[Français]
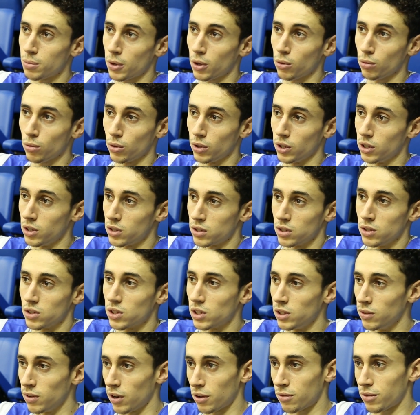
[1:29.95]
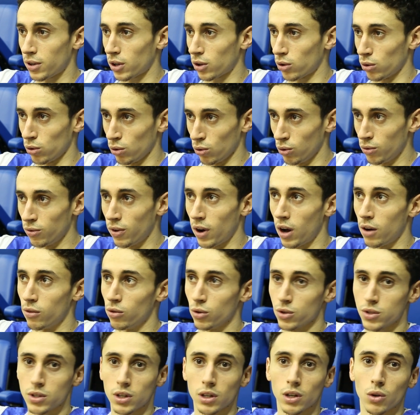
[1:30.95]
pardon, et c'est ce qui va faire qu'on va
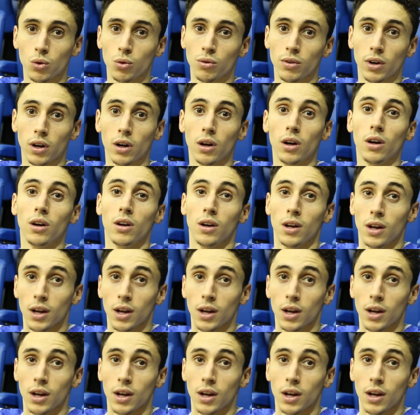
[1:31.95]
avancer et qu'on va